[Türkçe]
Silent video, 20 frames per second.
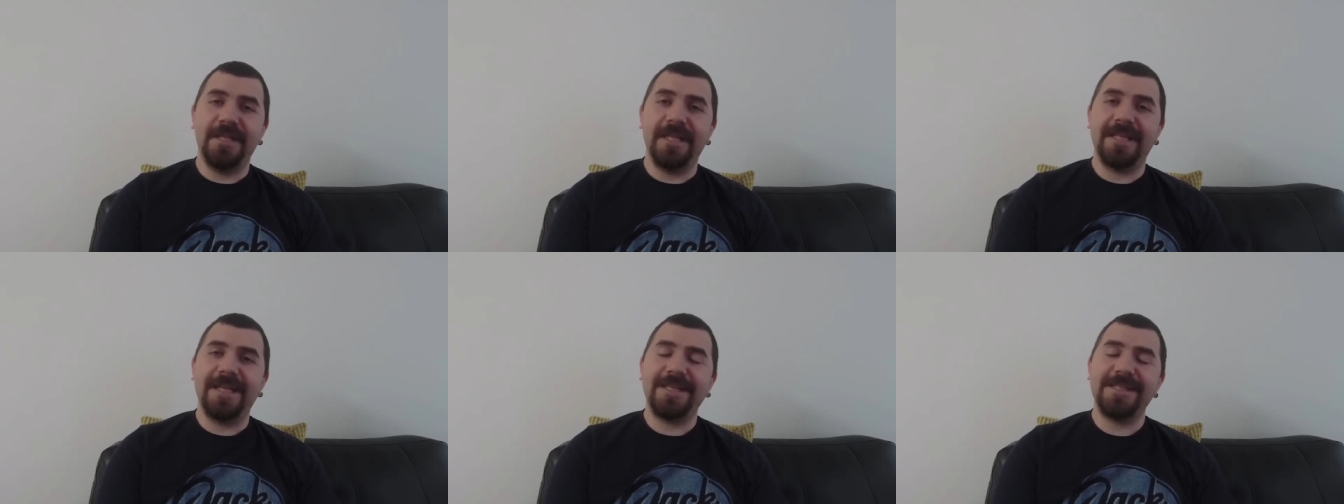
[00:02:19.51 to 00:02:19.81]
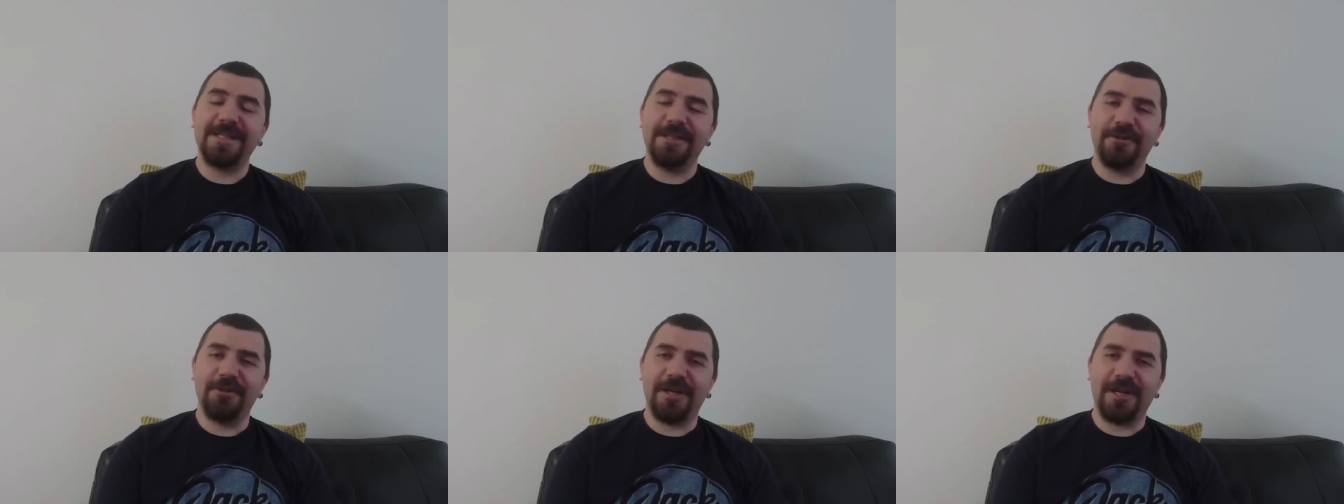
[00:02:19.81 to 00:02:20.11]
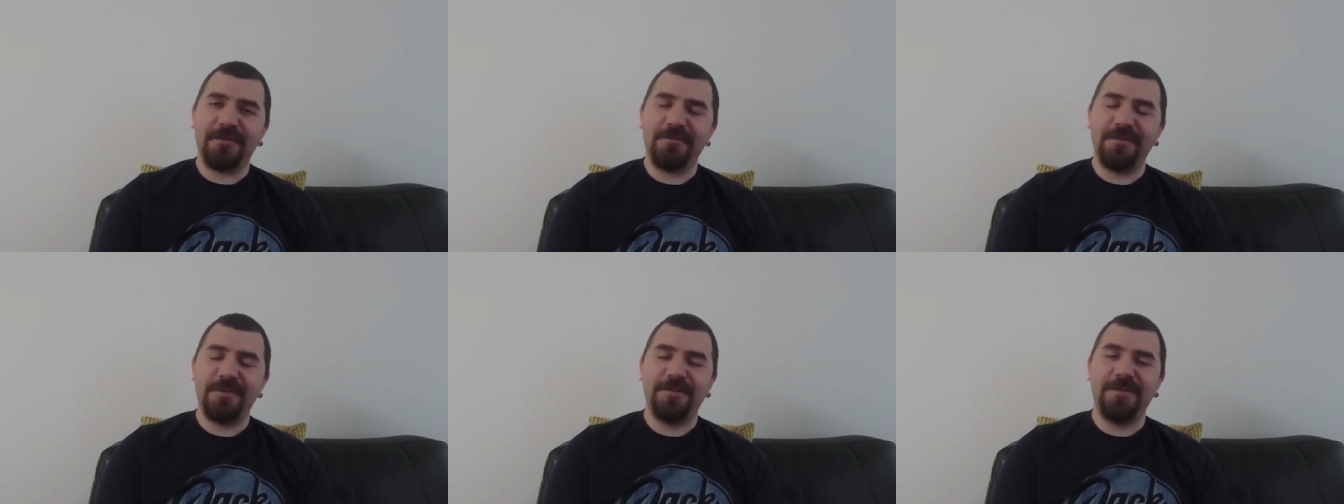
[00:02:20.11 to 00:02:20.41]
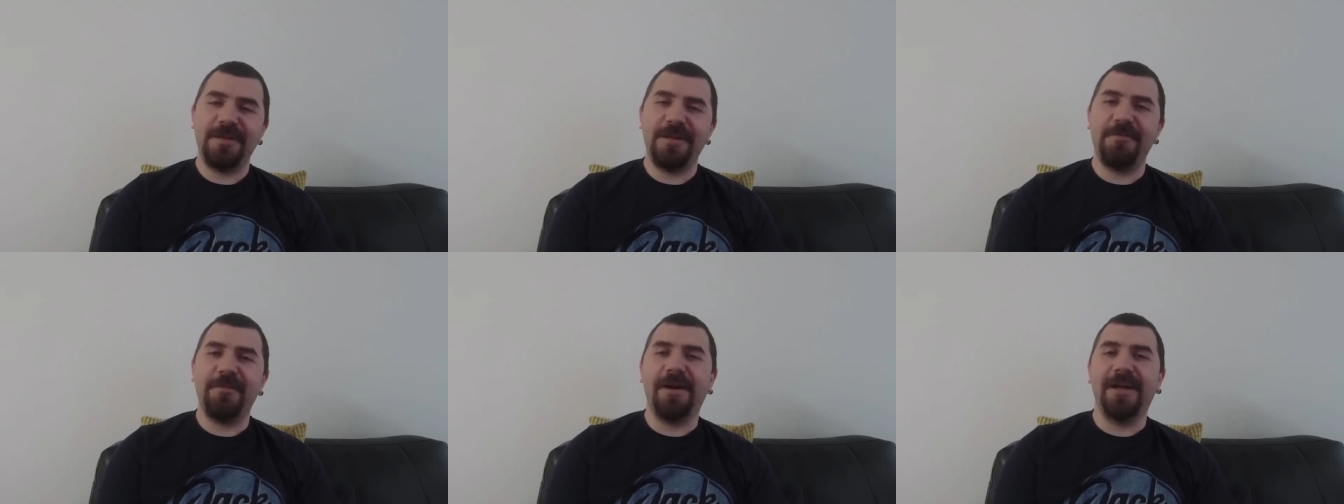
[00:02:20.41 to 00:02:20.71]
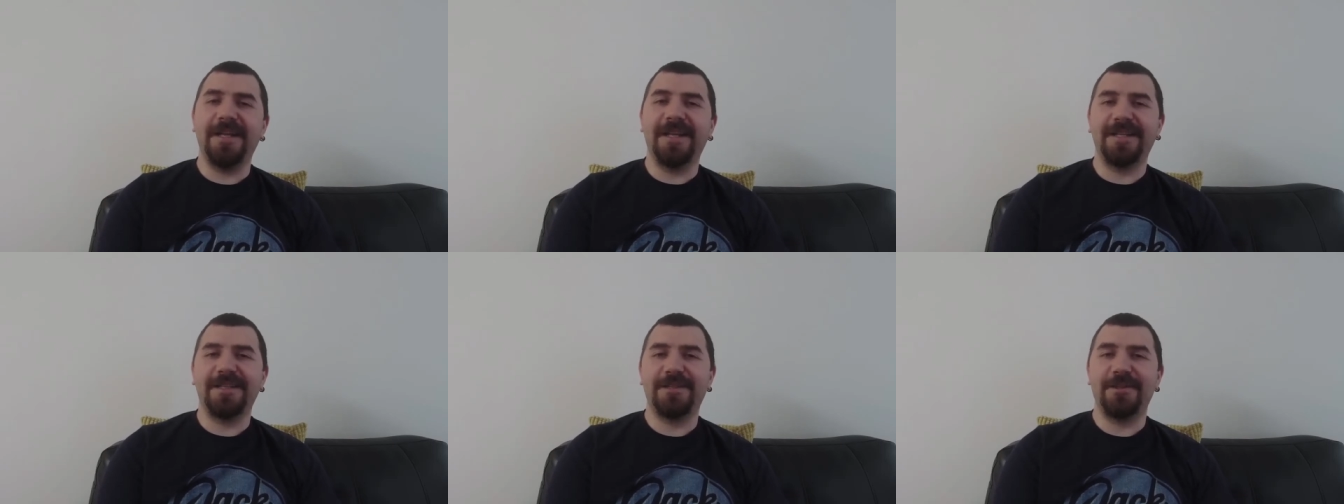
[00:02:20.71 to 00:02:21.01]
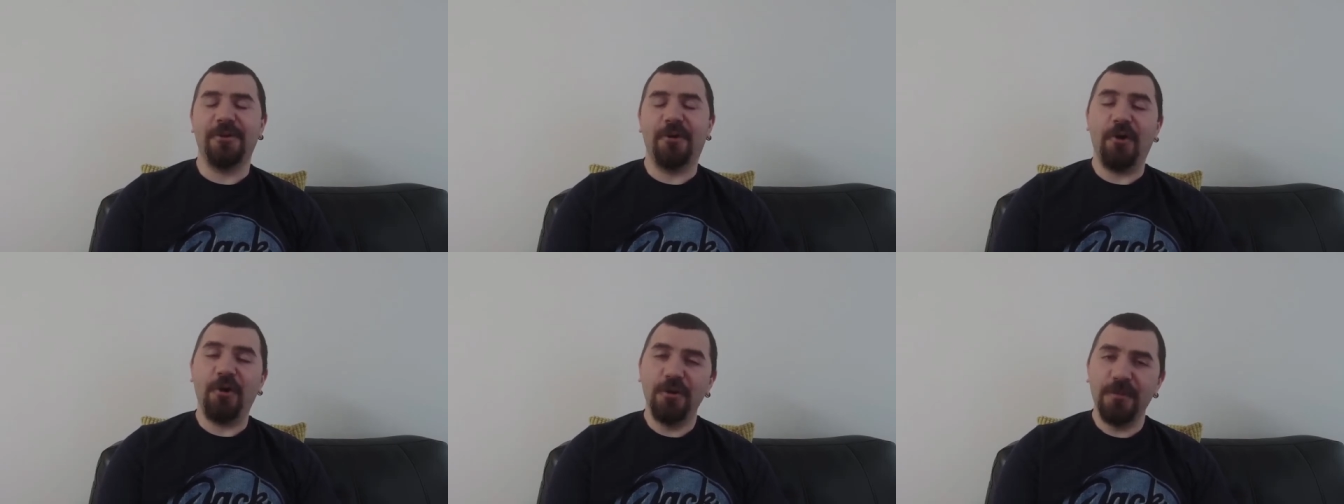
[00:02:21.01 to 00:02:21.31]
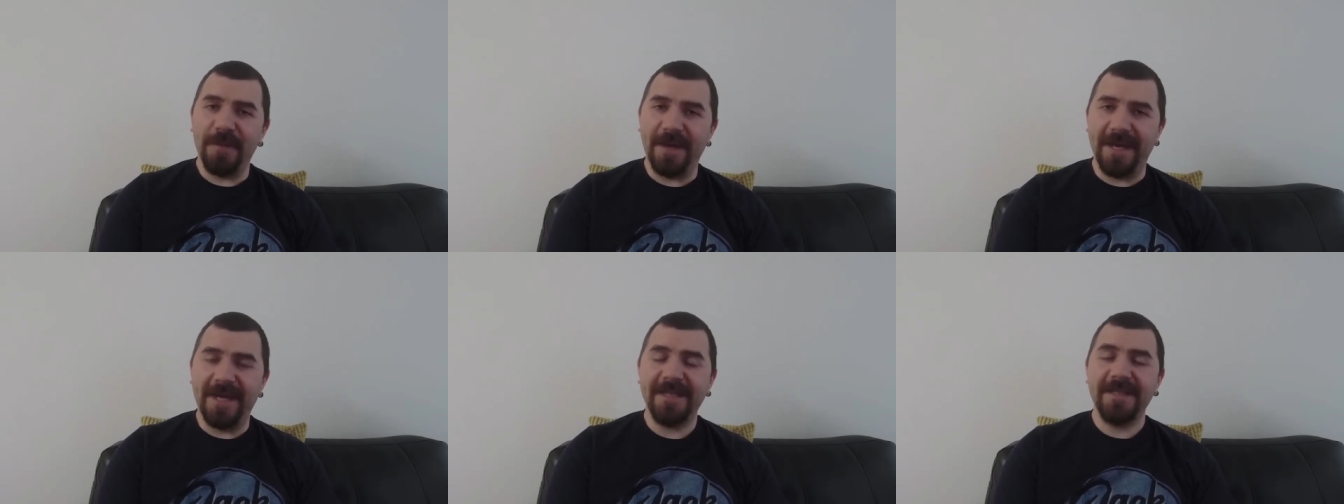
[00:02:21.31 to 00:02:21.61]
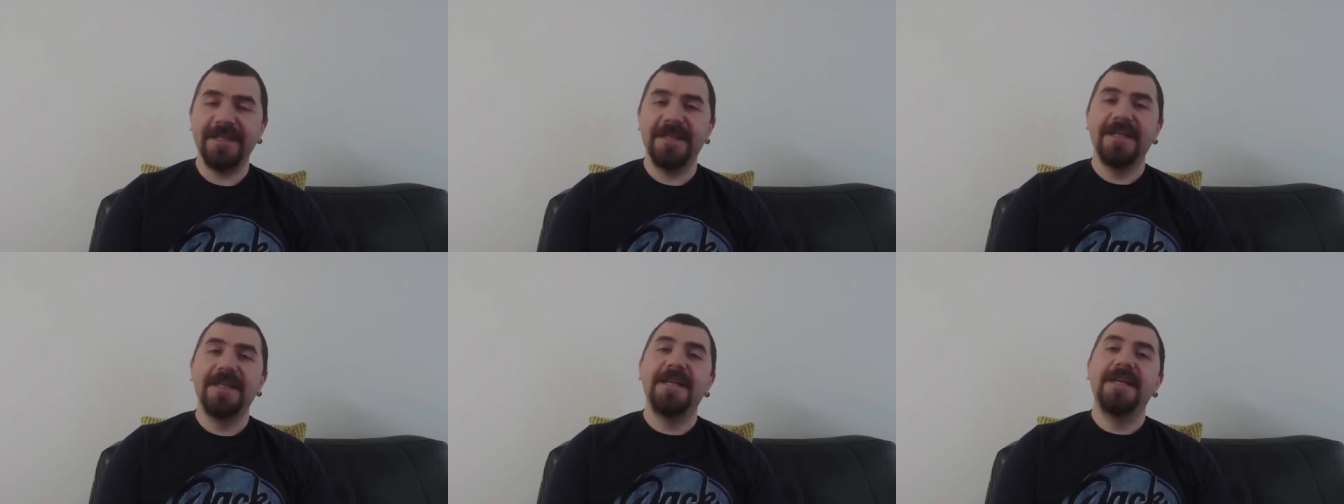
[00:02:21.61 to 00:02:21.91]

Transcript: nedensel olarak birbirle bağlantılı olmayan